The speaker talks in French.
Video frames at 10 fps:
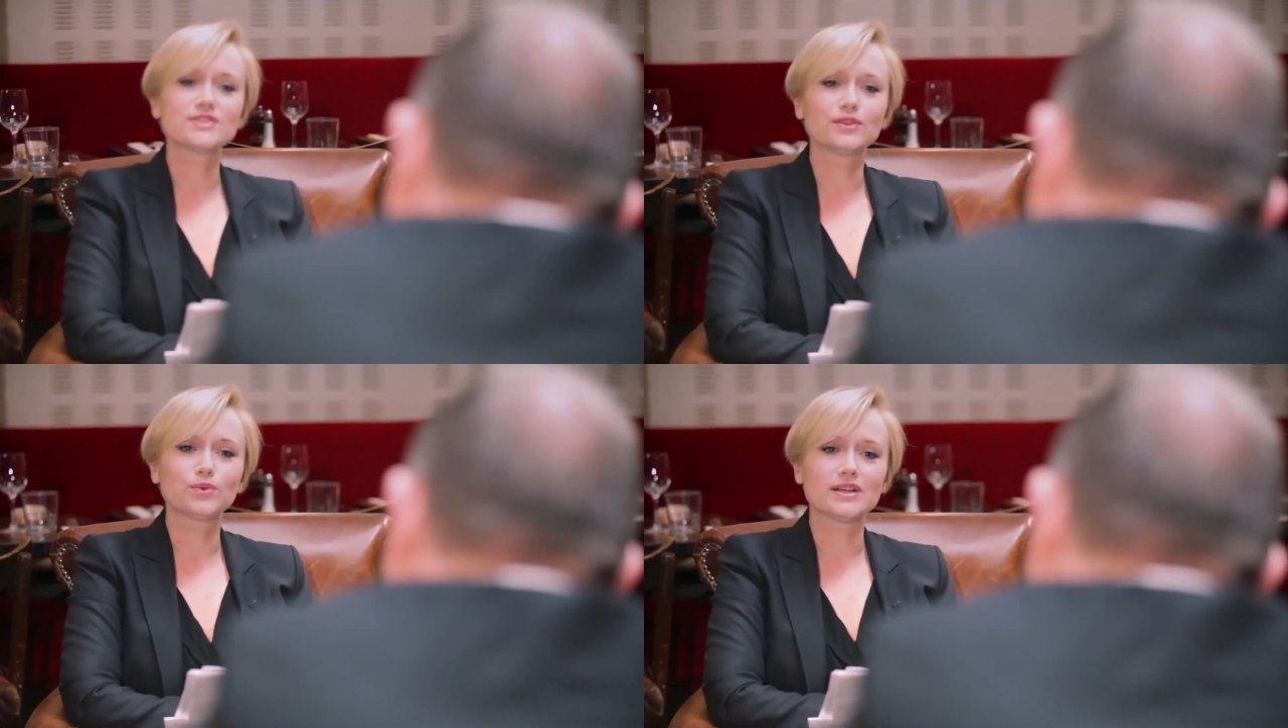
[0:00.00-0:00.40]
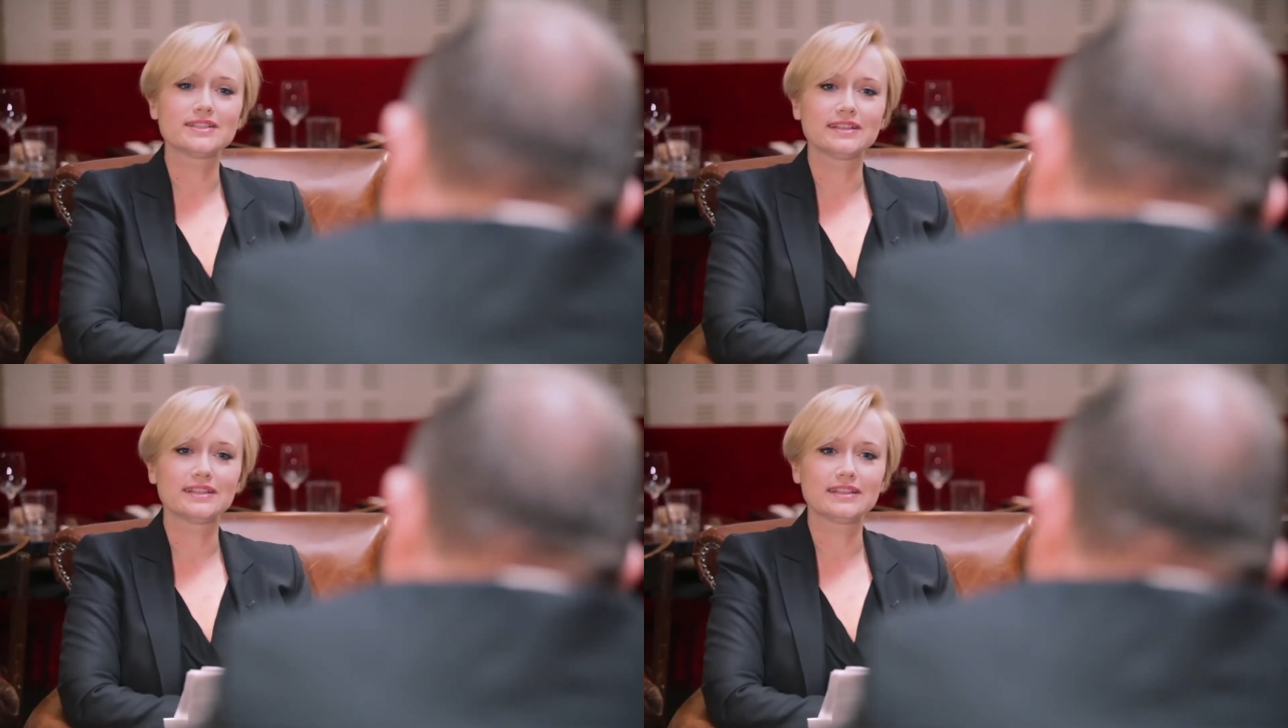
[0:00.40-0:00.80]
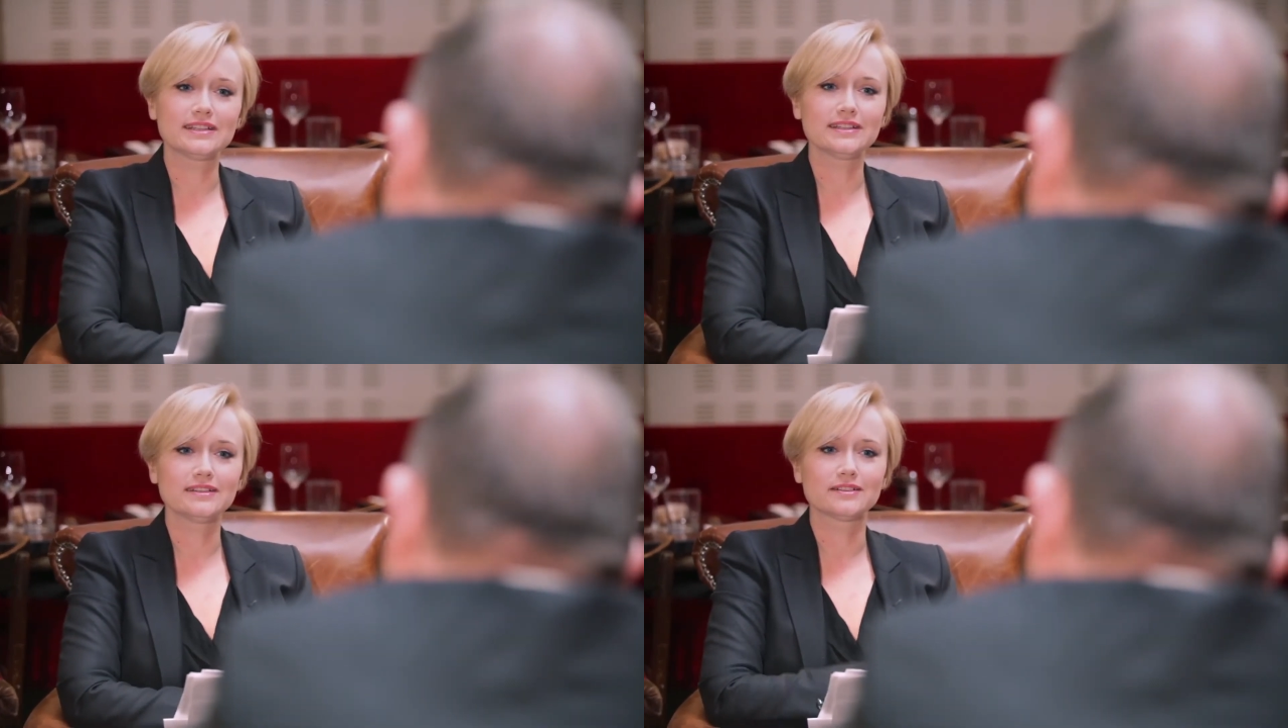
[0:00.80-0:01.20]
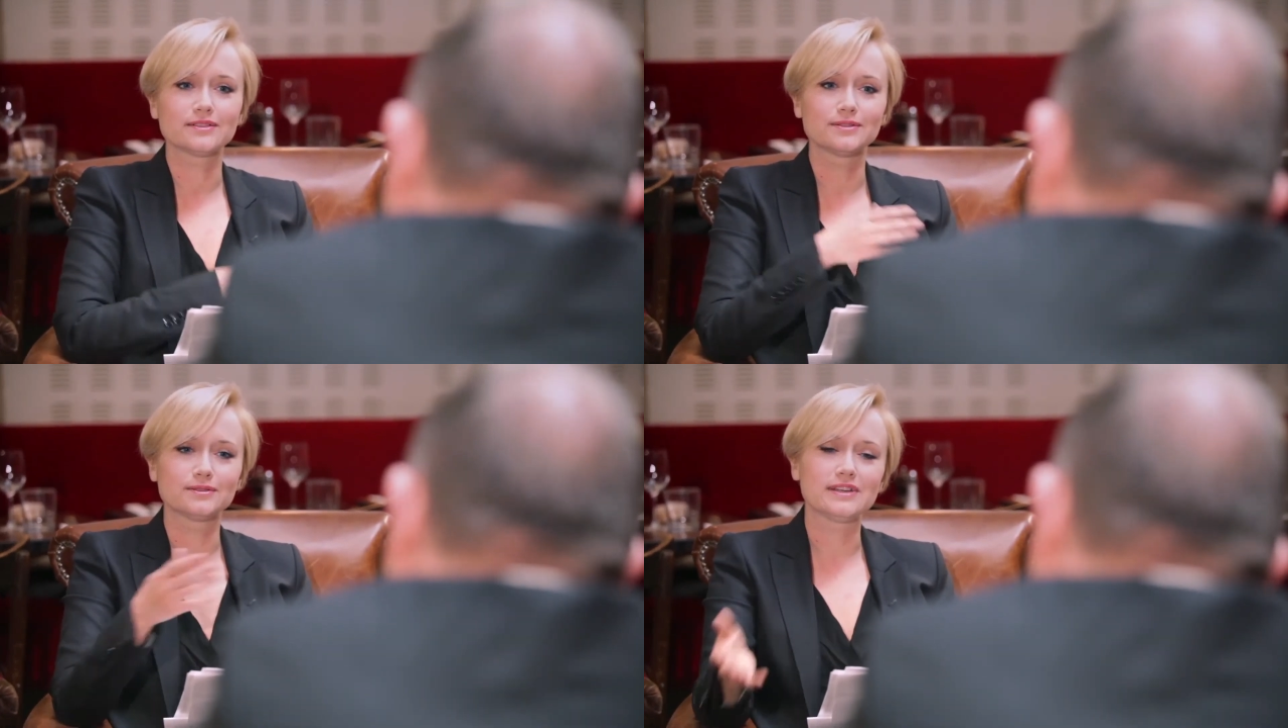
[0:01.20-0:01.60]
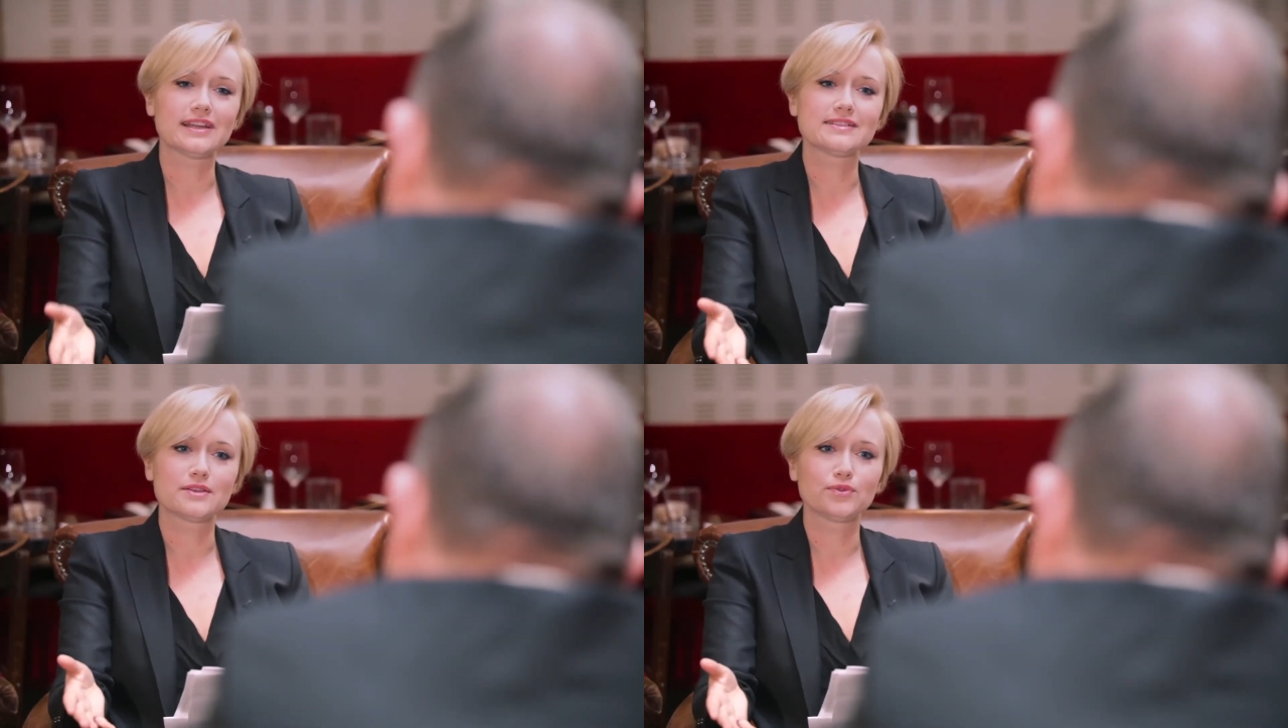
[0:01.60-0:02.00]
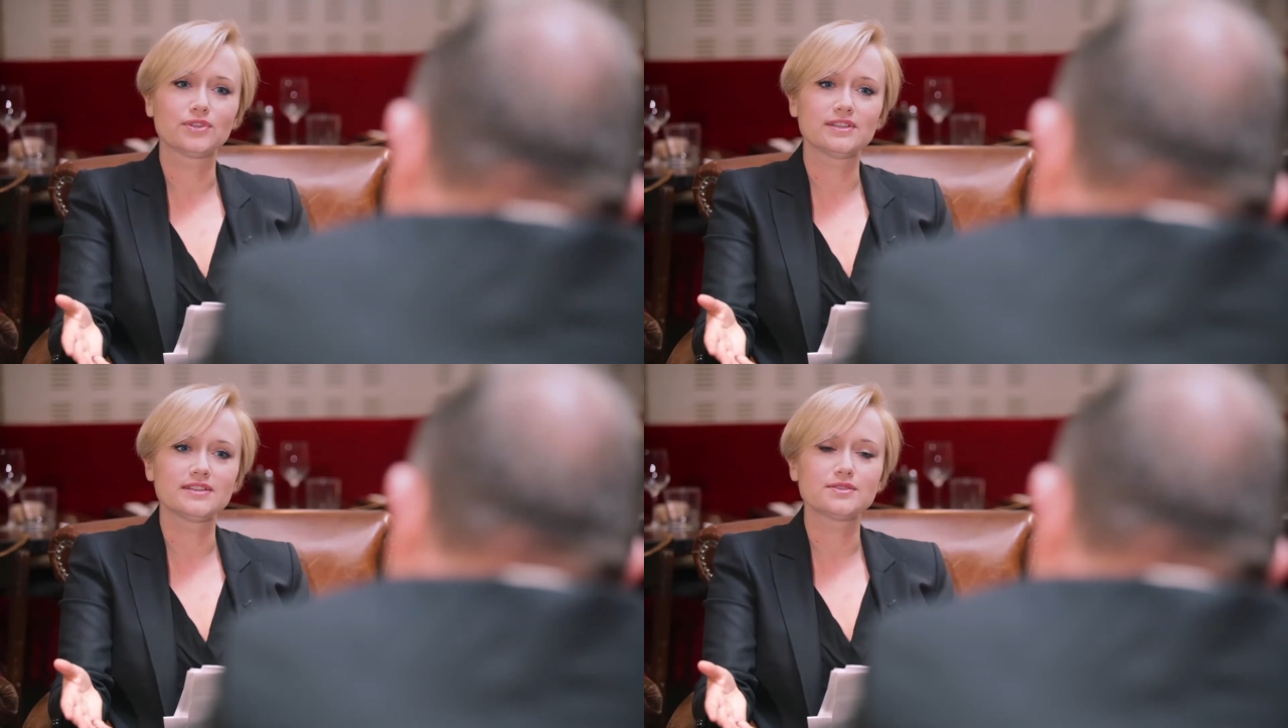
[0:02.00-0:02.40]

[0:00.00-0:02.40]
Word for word: ces trois années, euh, la SFETD,